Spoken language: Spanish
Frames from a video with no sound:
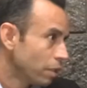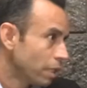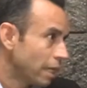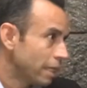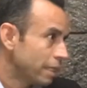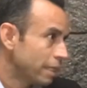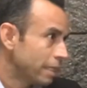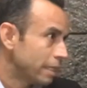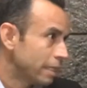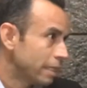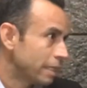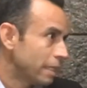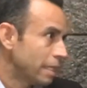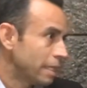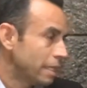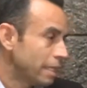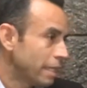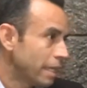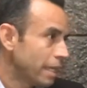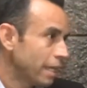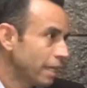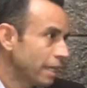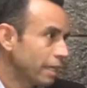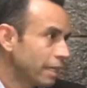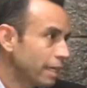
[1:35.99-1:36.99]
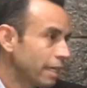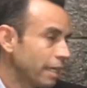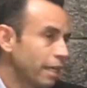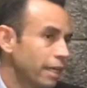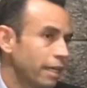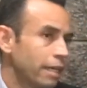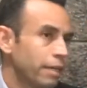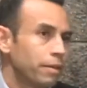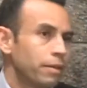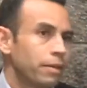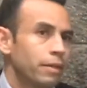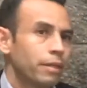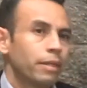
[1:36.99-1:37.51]
la de entender
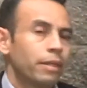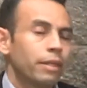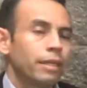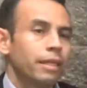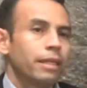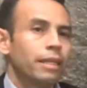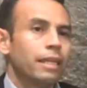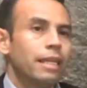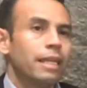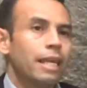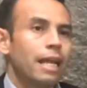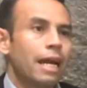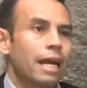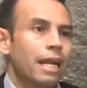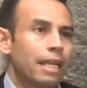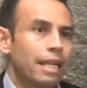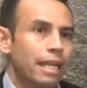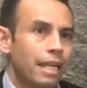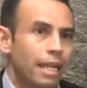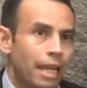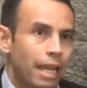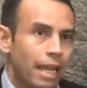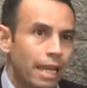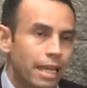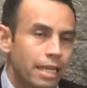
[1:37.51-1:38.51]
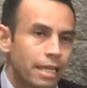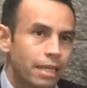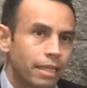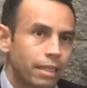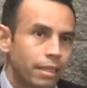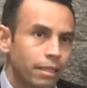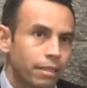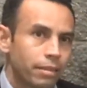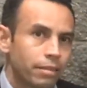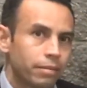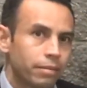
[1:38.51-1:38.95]
que la ley